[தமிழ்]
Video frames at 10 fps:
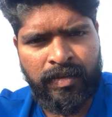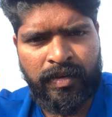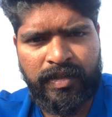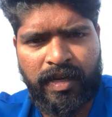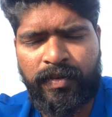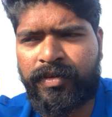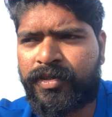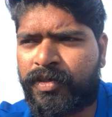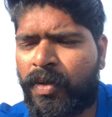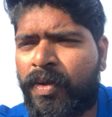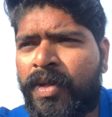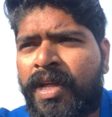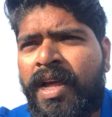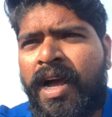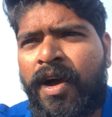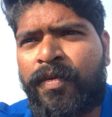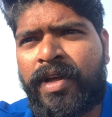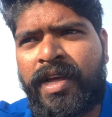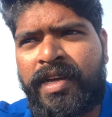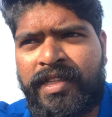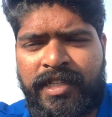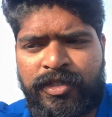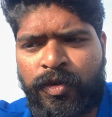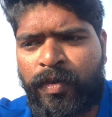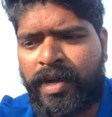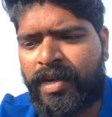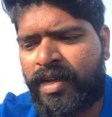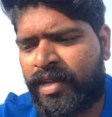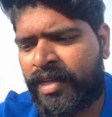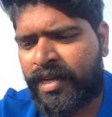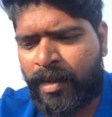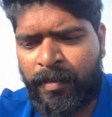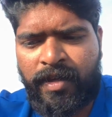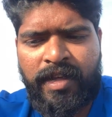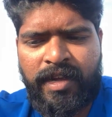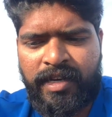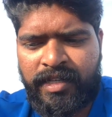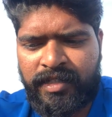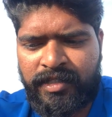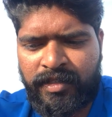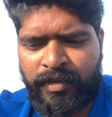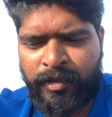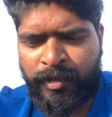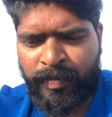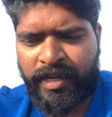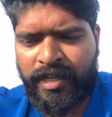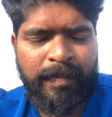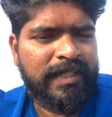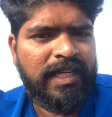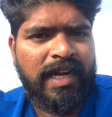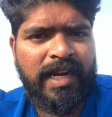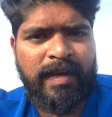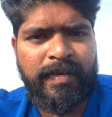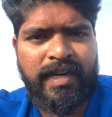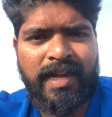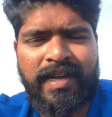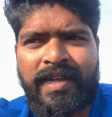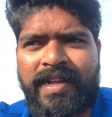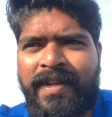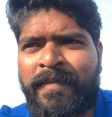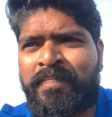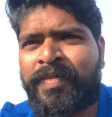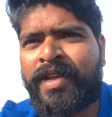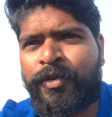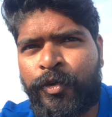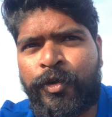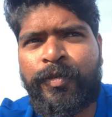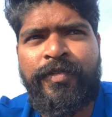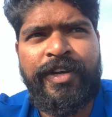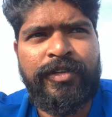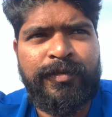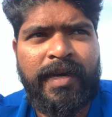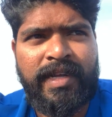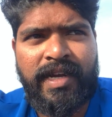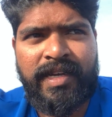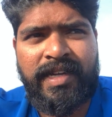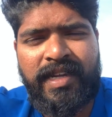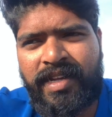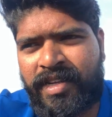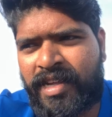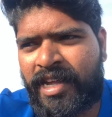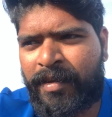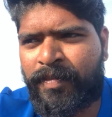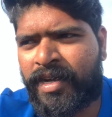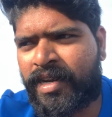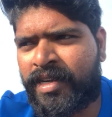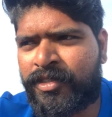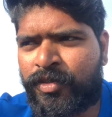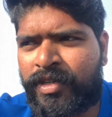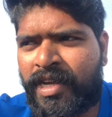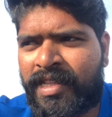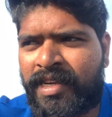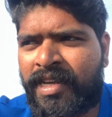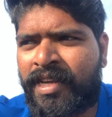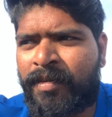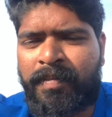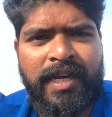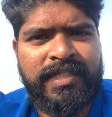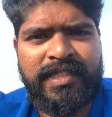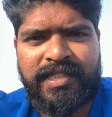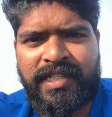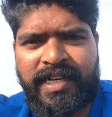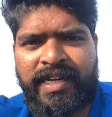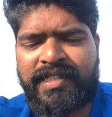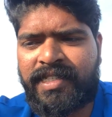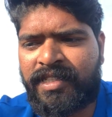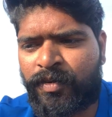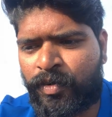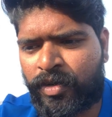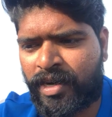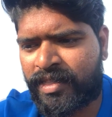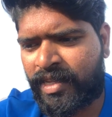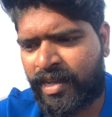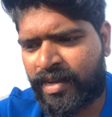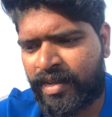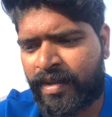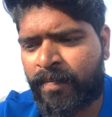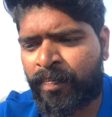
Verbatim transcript: க்ரோத் ஆகும் ஸோ அவங்க இதை தான் சொல்லுவாங்க நம்ம இப்போ இருக்கிற பசங்களாம் என்ன பண்ணுறாங்க யூடியூப் வீடியோஸ் பார்க்குறாங்க ஆப் பார்க்குறாங்கன்னு சொல்லிட்டு அதில் மாஸ்டர்ஸ்க்கு ட்ரைனர்ஸ்க்கு இந்த ஒர்க் அவுட்லாம் தெரியலை